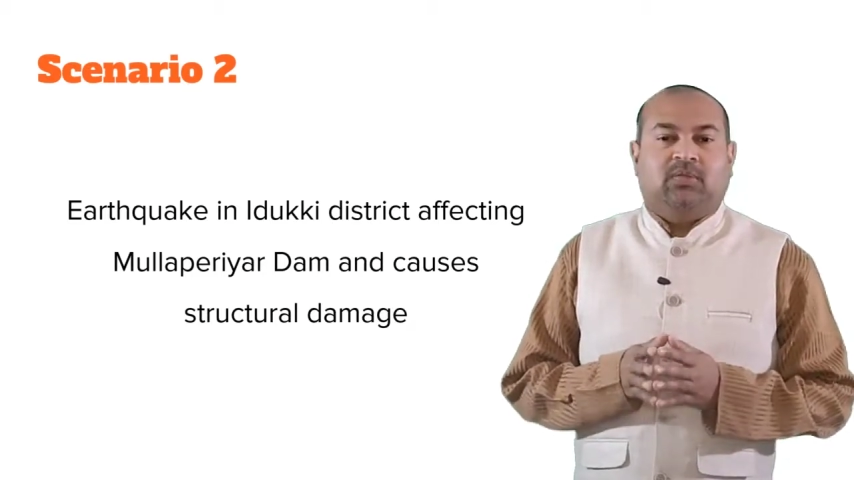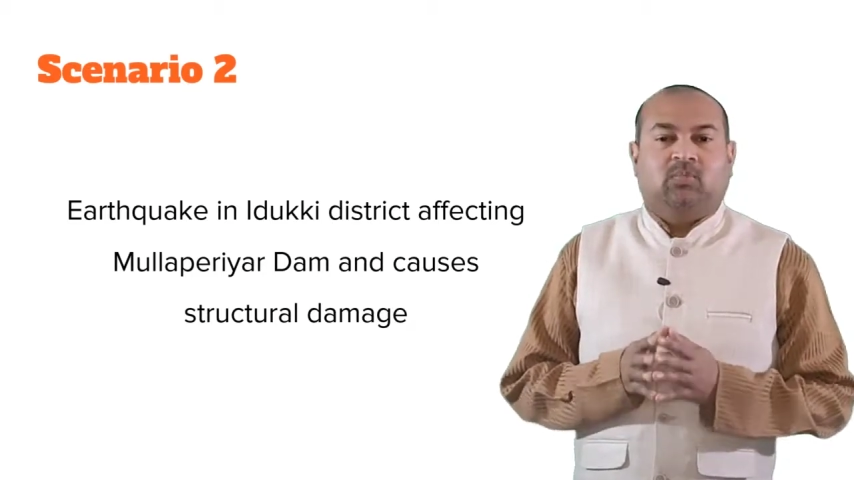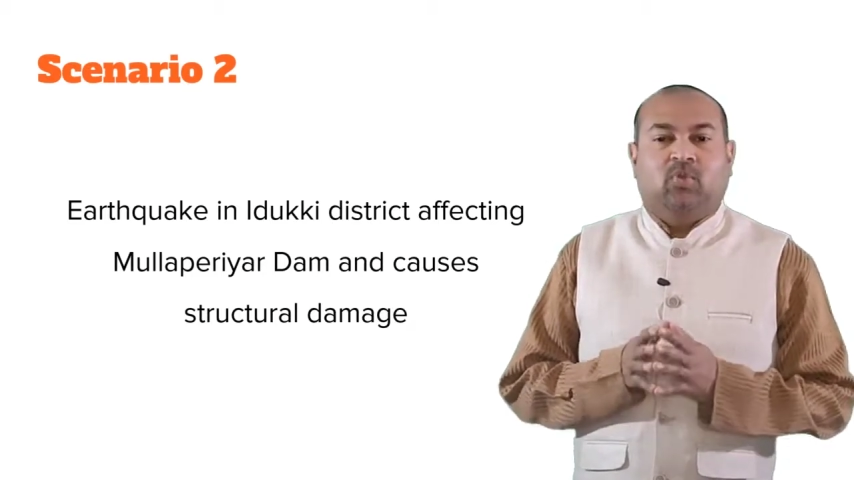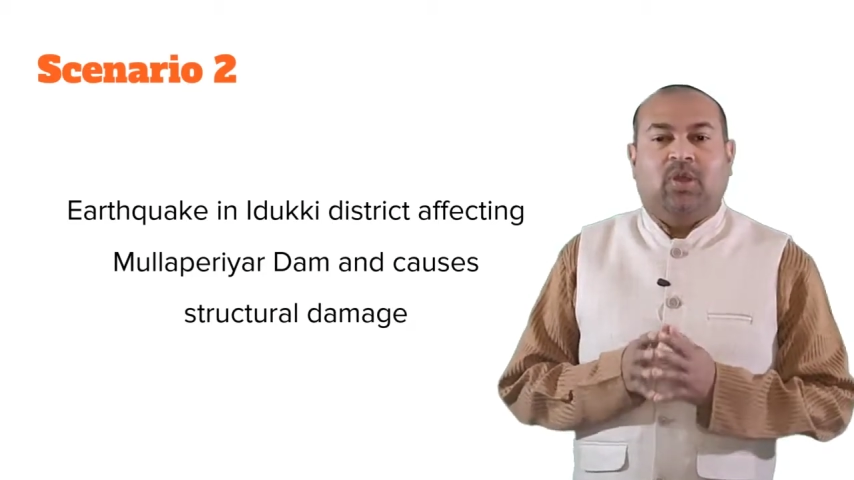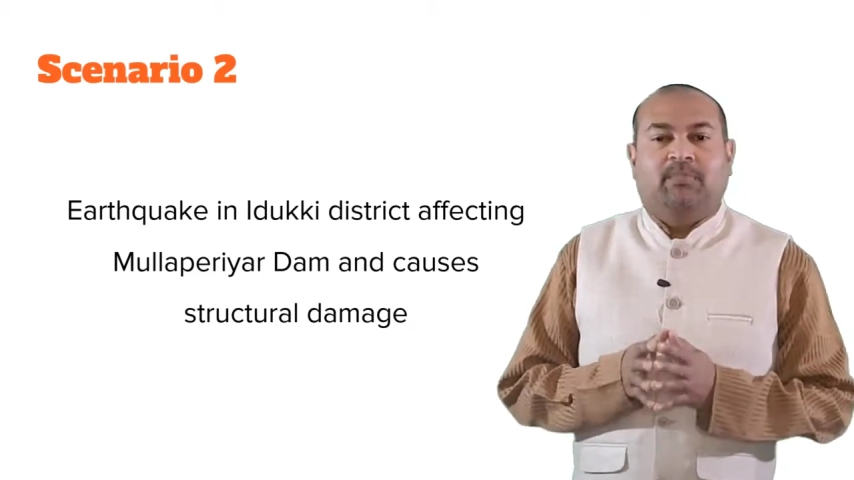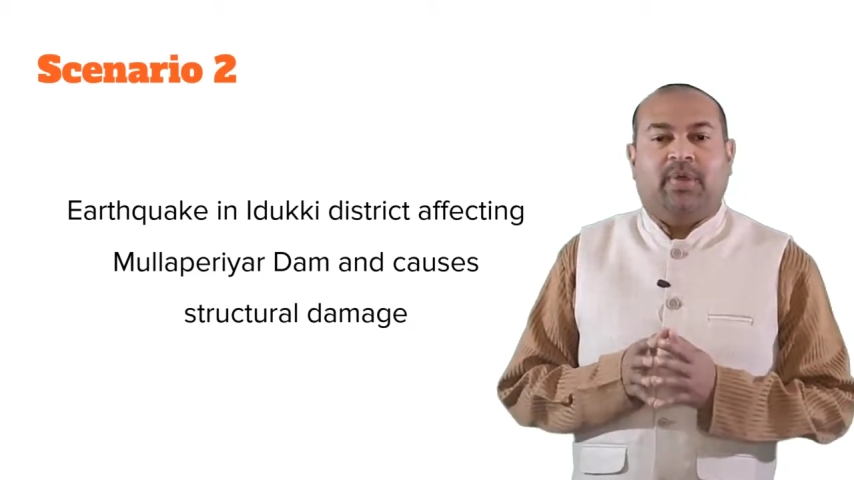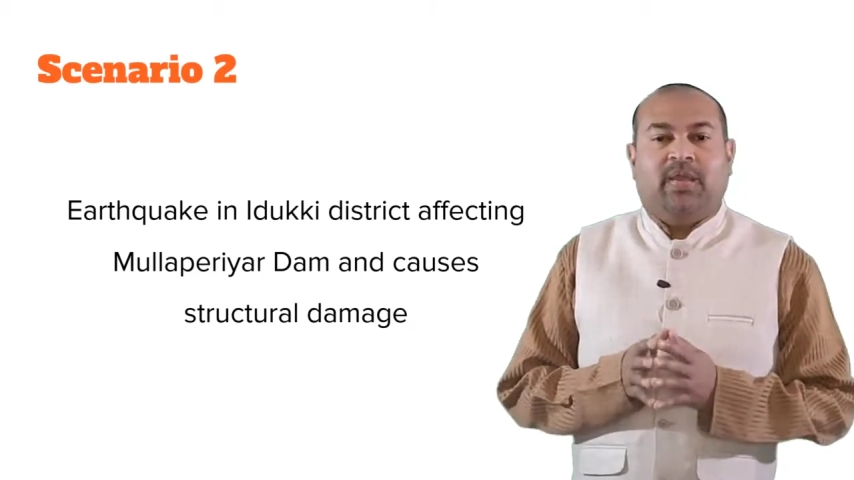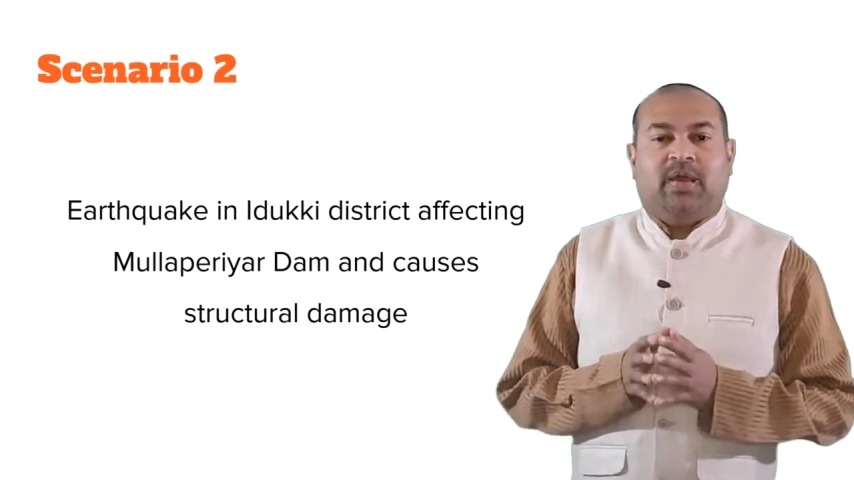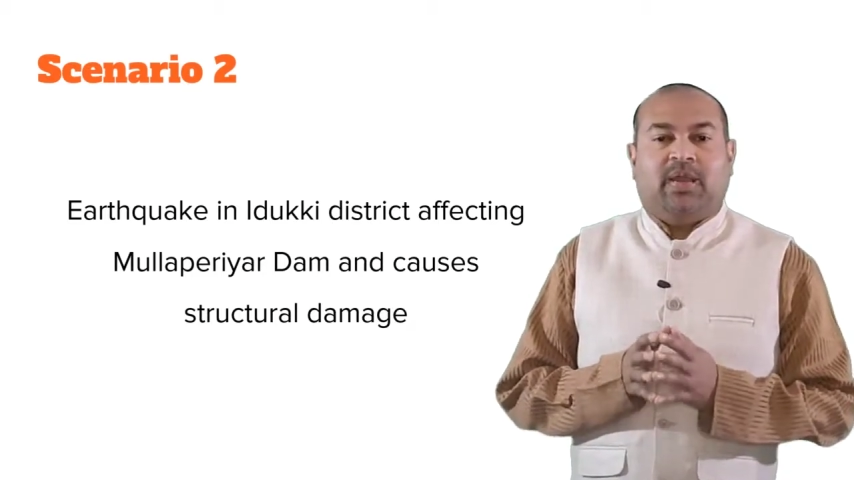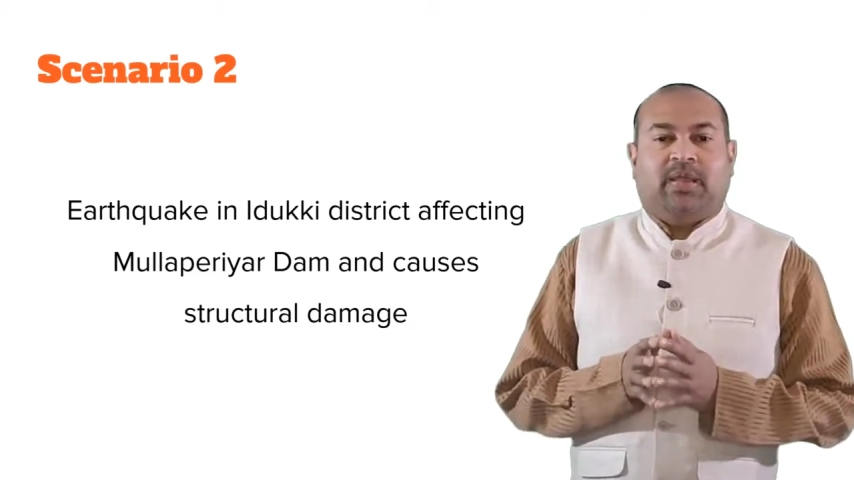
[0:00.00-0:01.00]

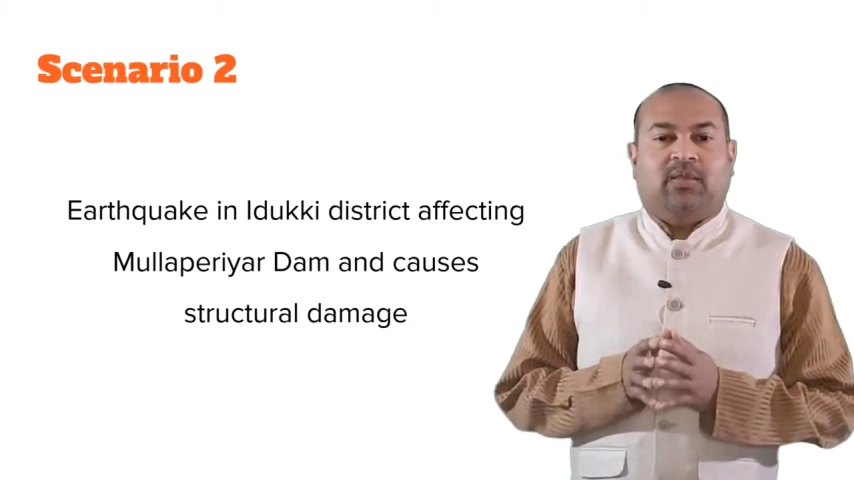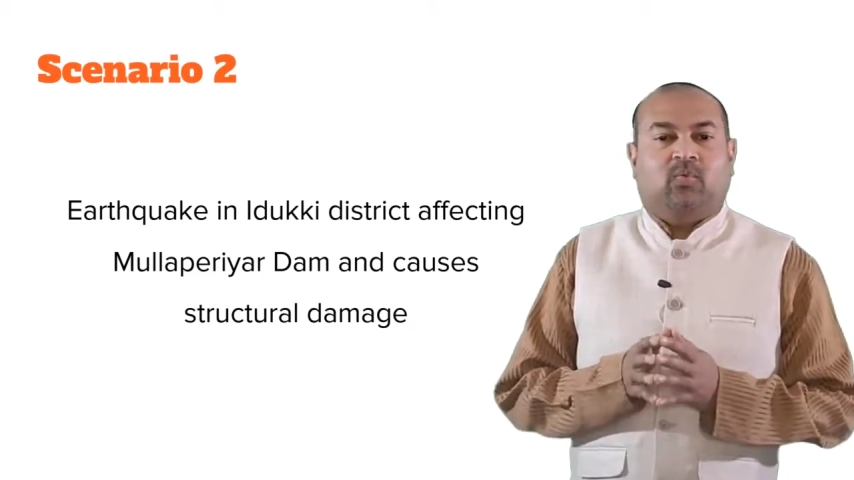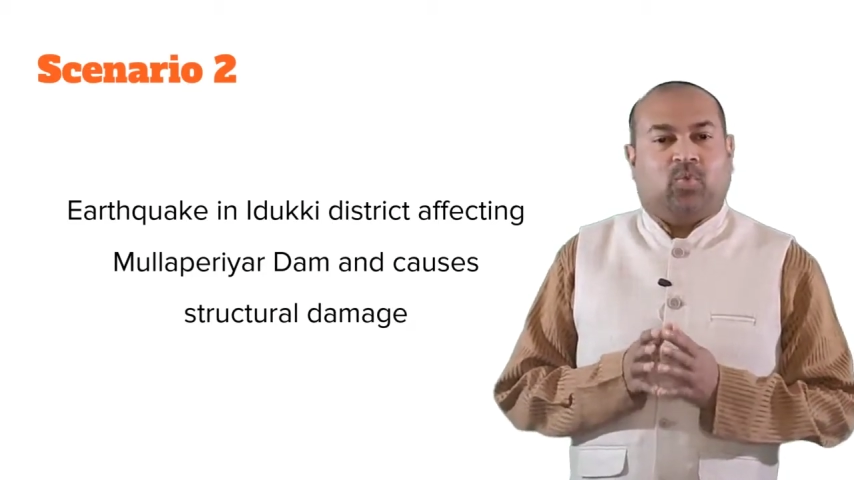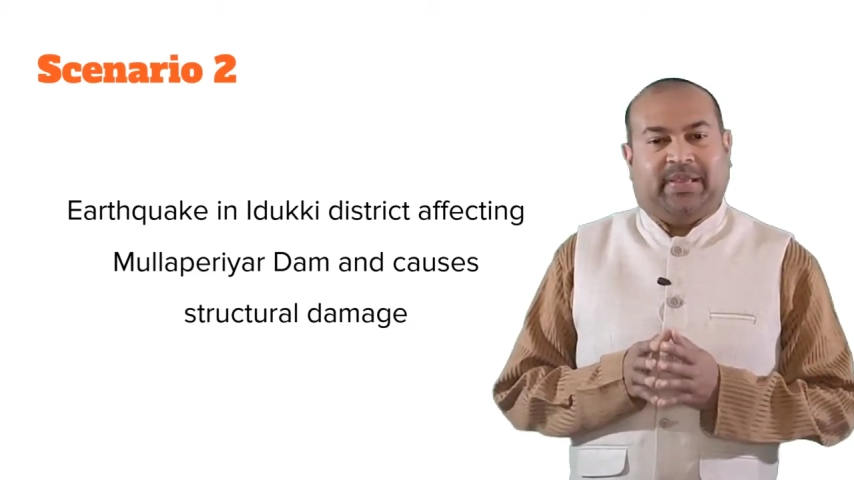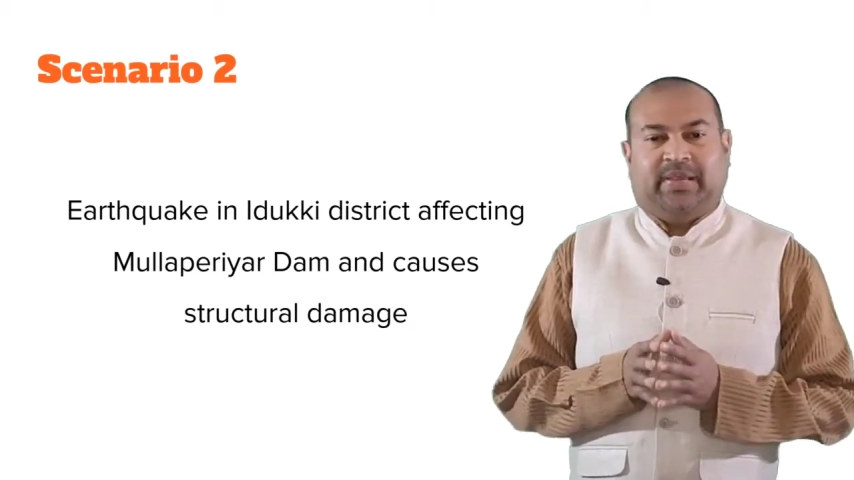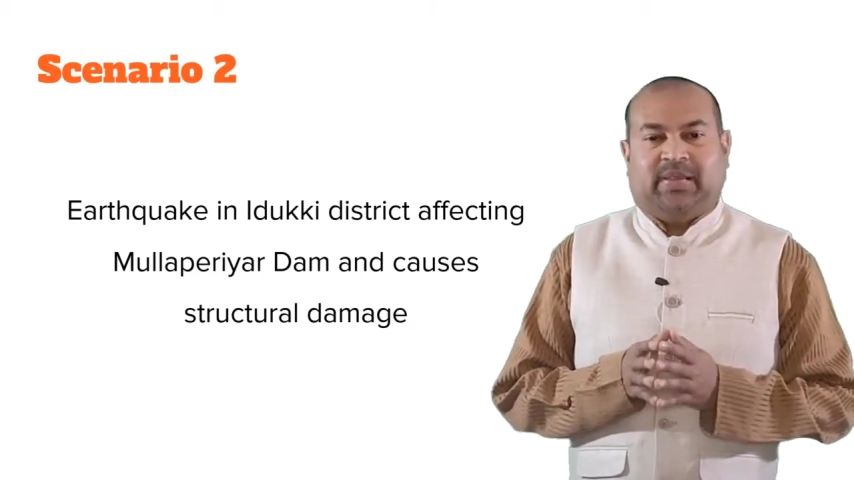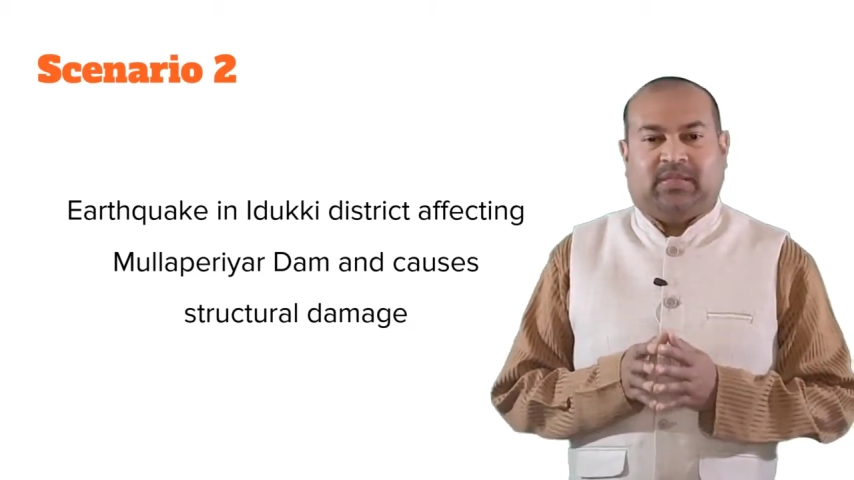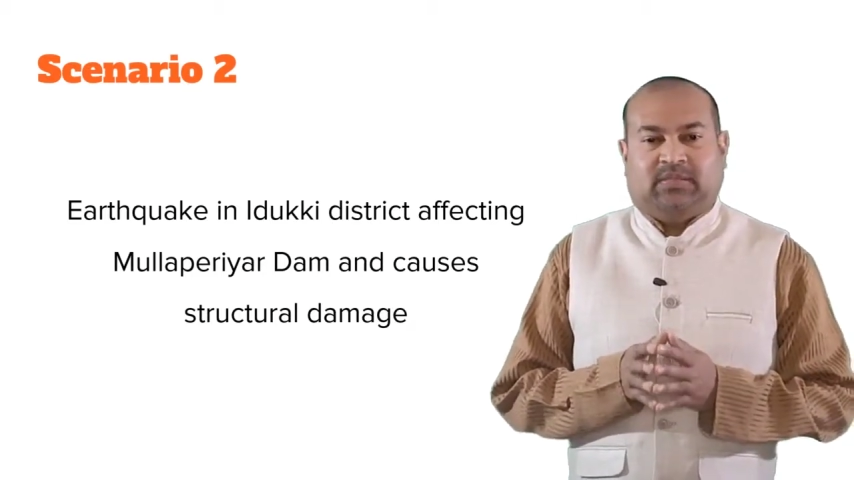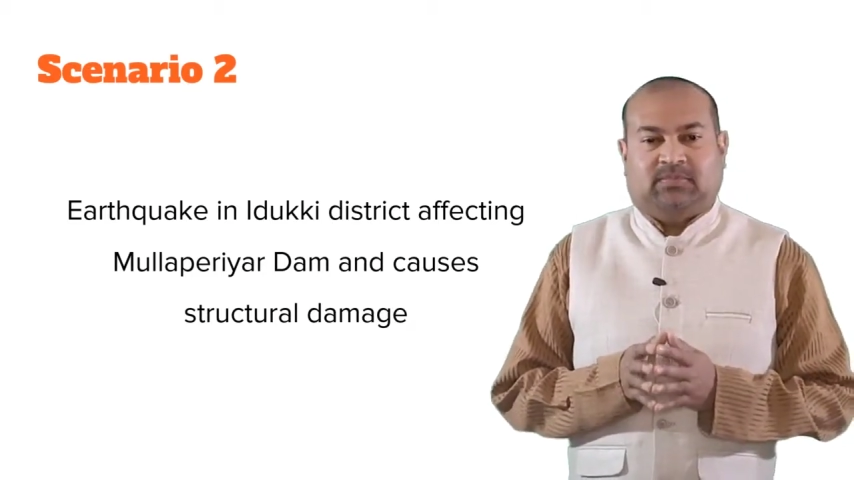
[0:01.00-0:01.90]
முல்லைப்பெரியார் அணை உடைகிறது